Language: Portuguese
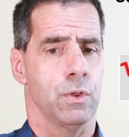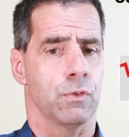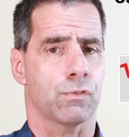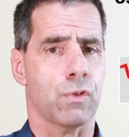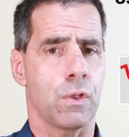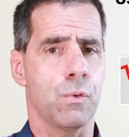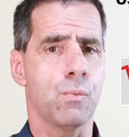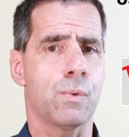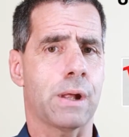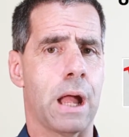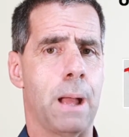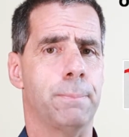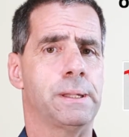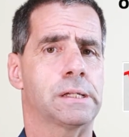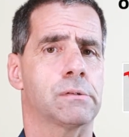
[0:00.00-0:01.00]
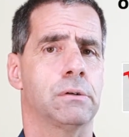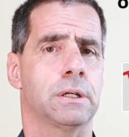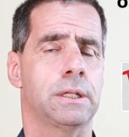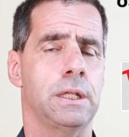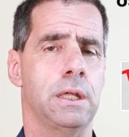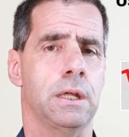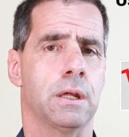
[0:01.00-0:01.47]
Só não cabe isso
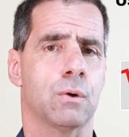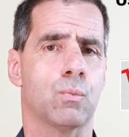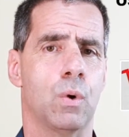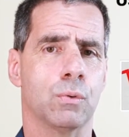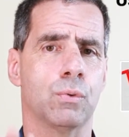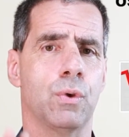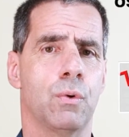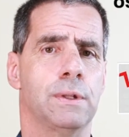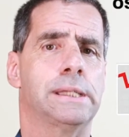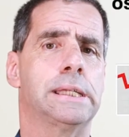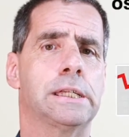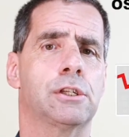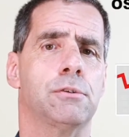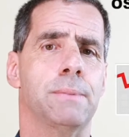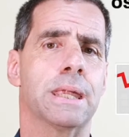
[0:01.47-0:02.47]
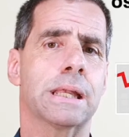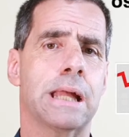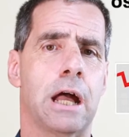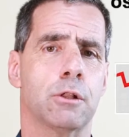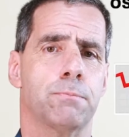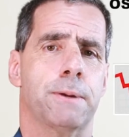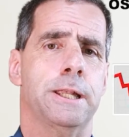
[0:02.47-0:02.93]
aqui quando não existe
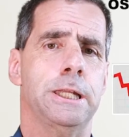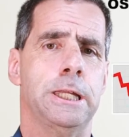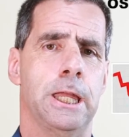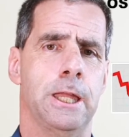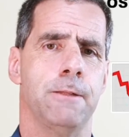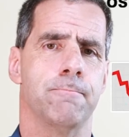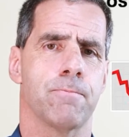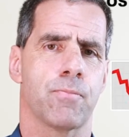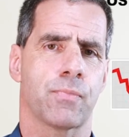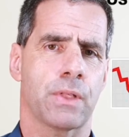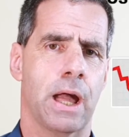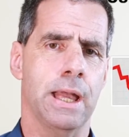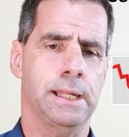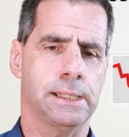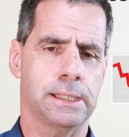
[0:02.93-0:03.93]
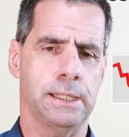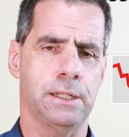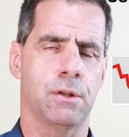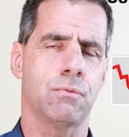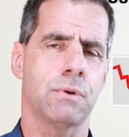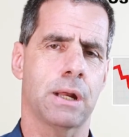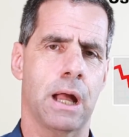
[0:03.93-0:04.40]
mercado para ninguém aí
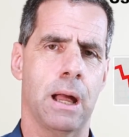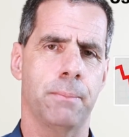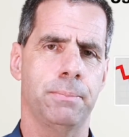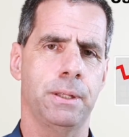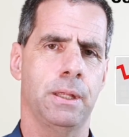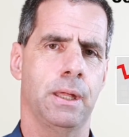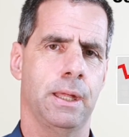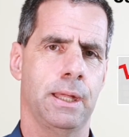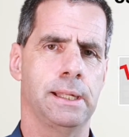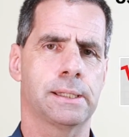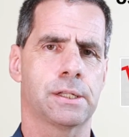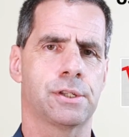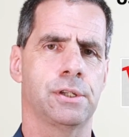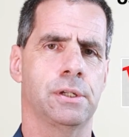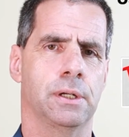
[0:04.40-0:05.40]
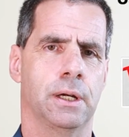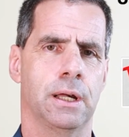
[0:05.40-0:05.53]
sim não cabe este